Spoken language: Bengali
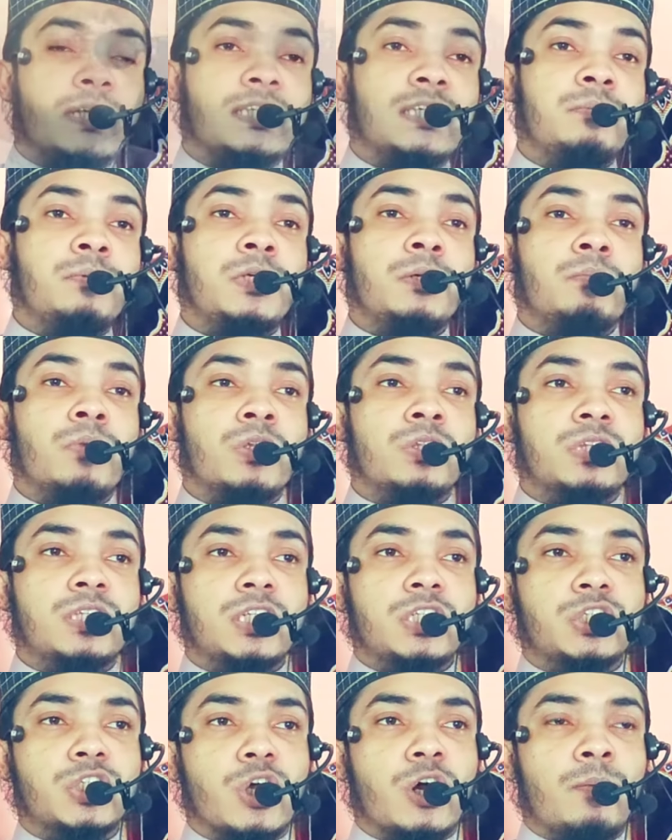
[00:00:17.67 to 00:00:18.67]
পৃথিবীর
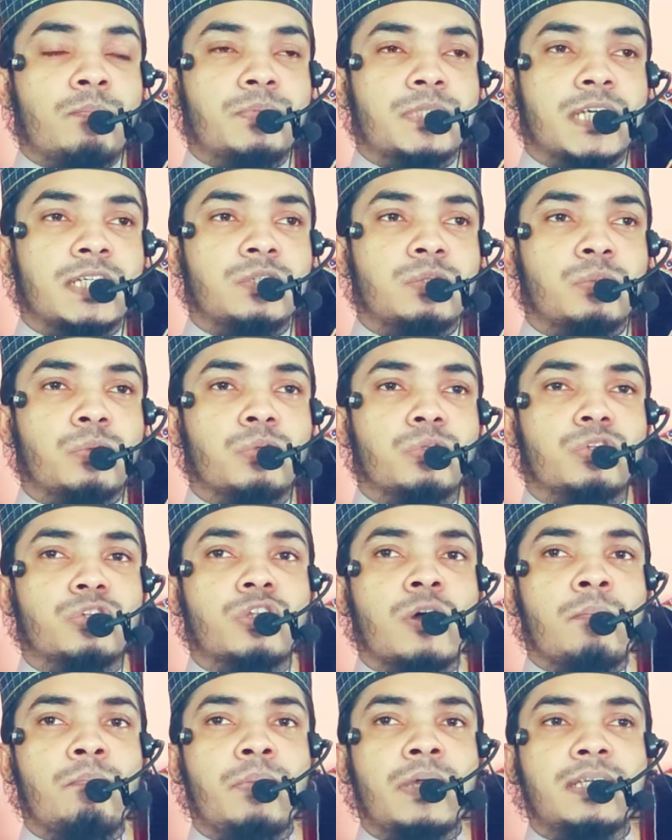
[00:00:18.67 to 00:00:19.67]
মধ্যে সবচাইতে
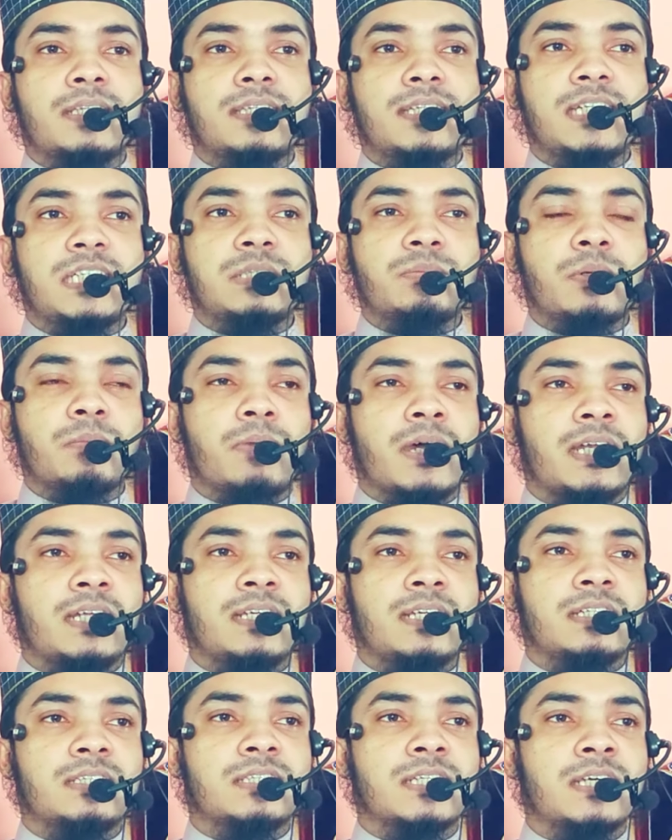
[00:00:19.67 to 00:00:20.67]
উত্তম ব্যক্তি হিসেবে
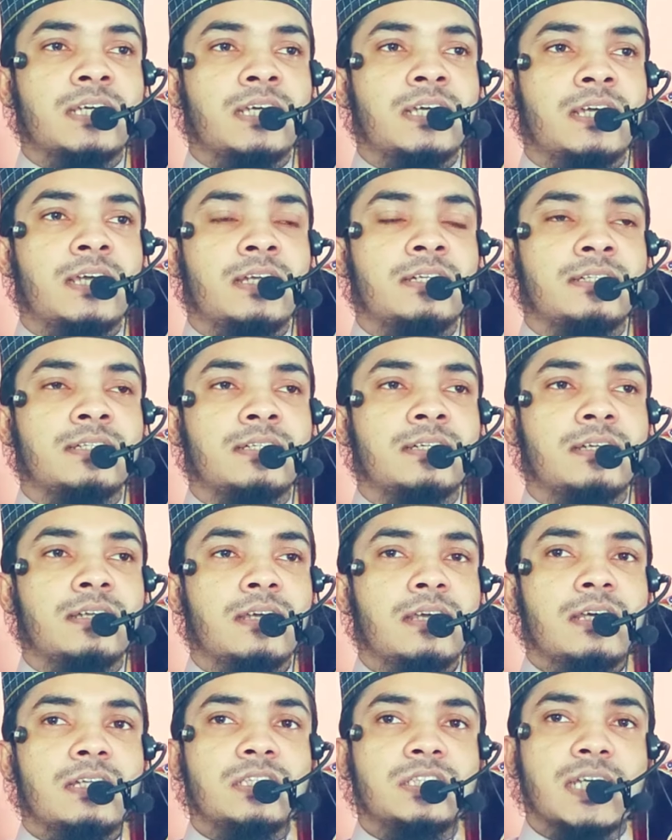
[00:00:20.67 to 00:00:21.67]
বানিয়েছেন
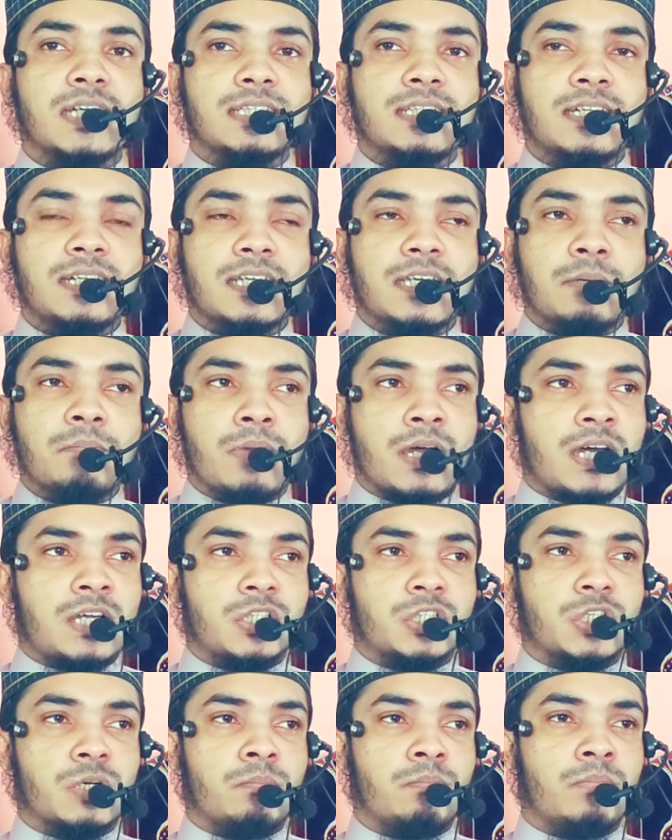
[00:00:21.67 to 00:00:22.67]
যাদেরকে
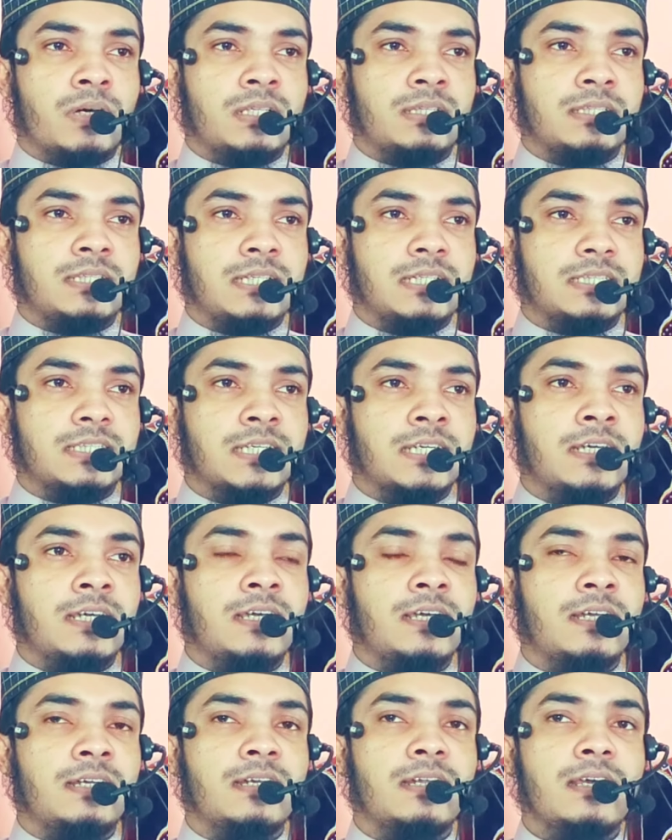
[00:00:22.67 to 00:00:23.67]
মান সম্মান
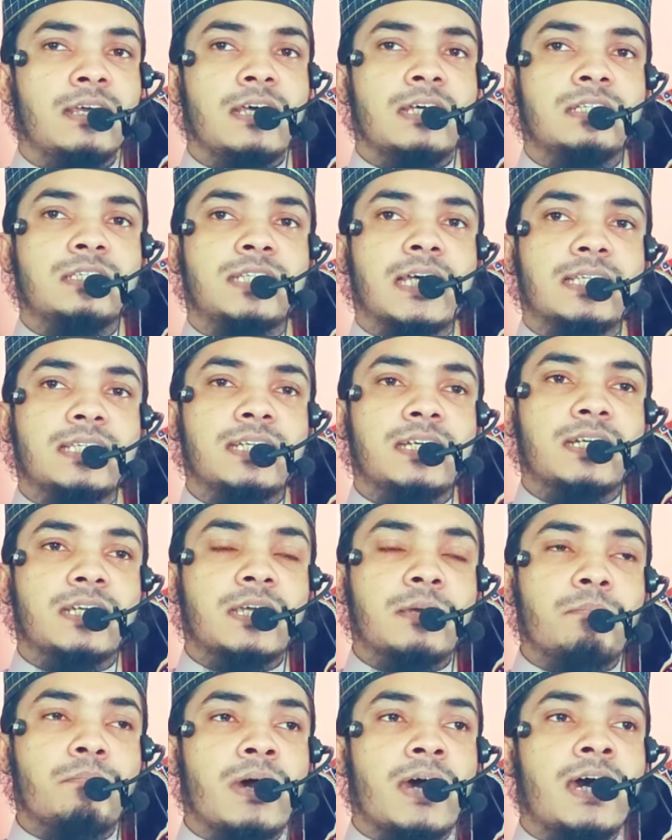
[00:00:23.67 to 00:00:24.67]
দিয়েছেন
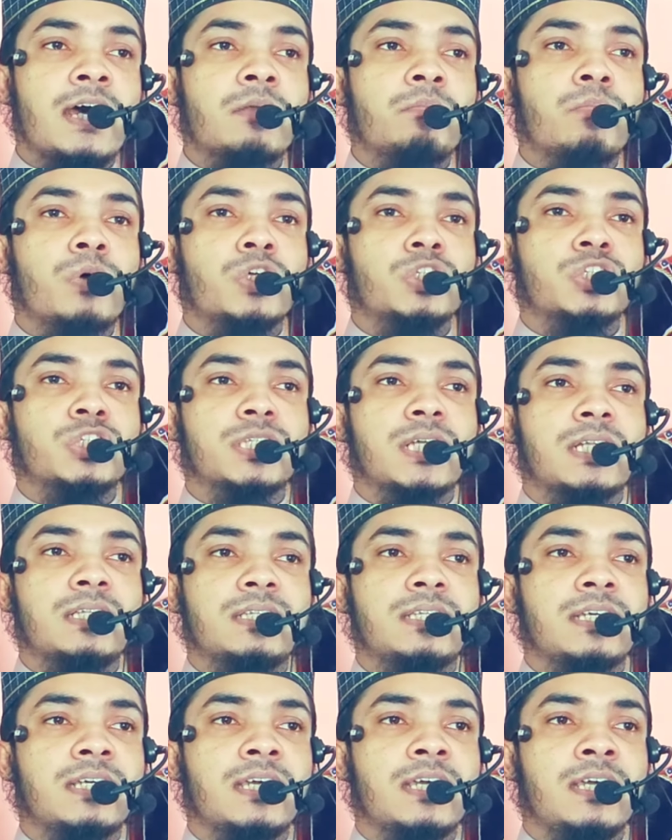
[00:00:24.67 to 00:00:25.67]
যাদেরকে মান মর্যাদার
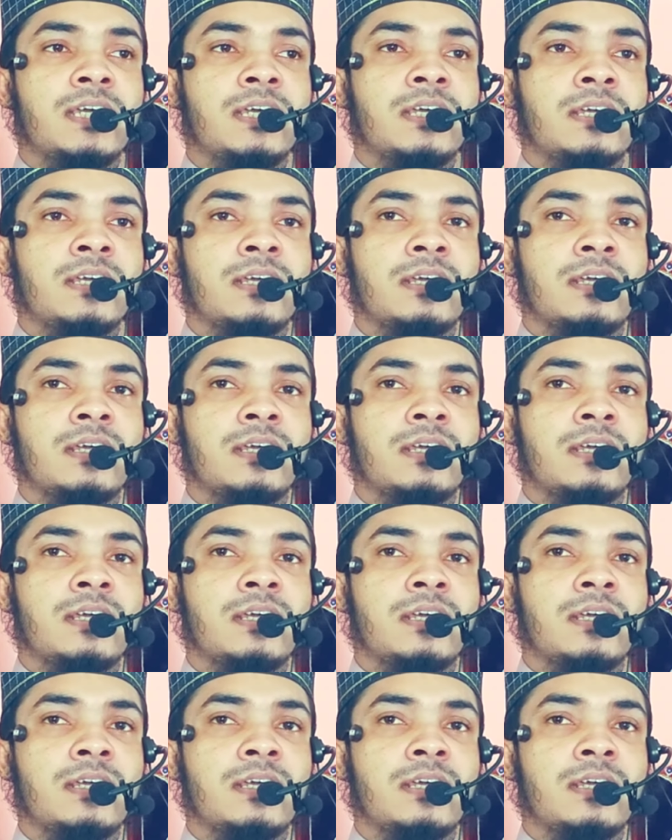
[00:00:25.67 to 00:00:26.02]
দিকে